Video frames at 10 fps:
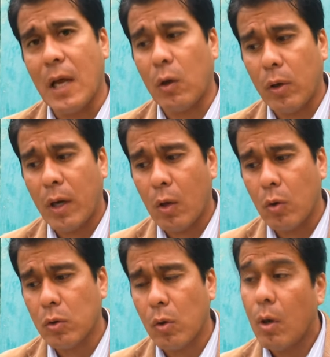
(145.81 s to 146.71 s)
al órgano de
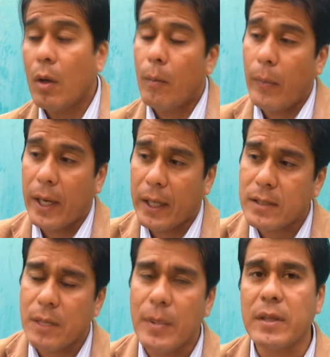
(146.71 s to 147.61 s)
control para que
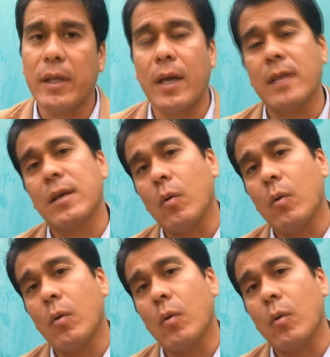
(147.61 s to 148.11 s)
se investigue ese